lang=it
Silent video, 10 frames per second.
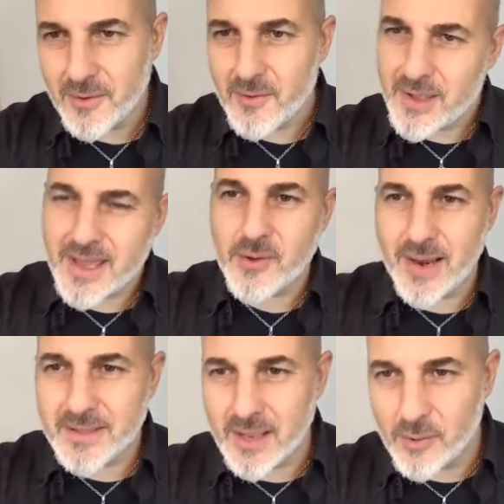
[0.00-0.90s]
Eh,
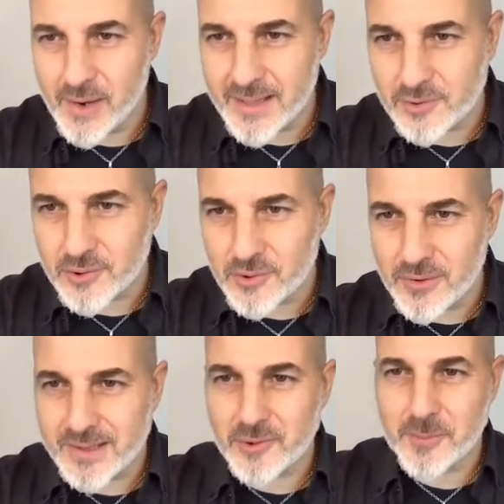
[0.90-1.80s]
Yolanda l'ho letto, l'ho
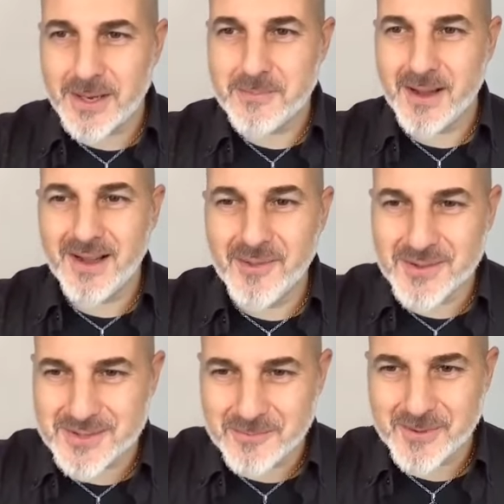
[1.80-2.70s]
letto prima,
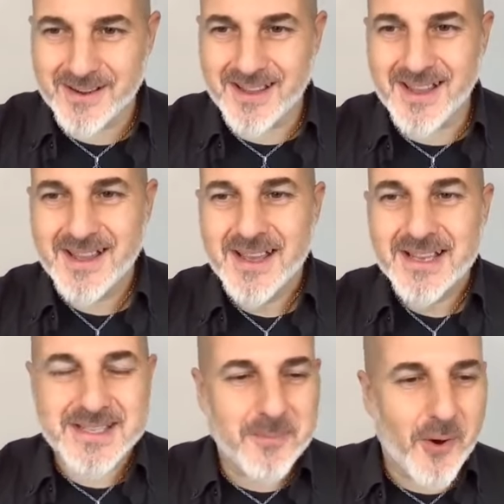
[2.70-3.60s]
non so perché.
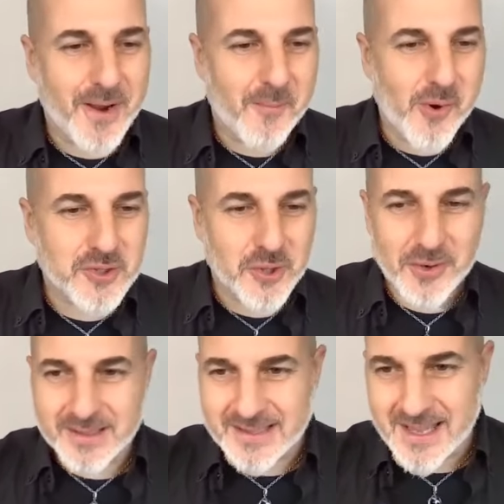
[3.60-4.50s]
Simona,
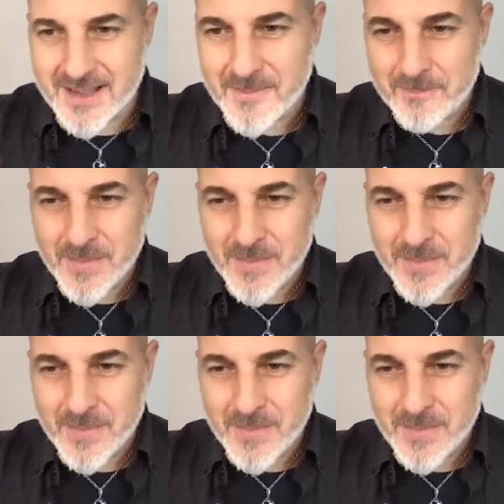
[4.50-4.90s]
buongiorno a te.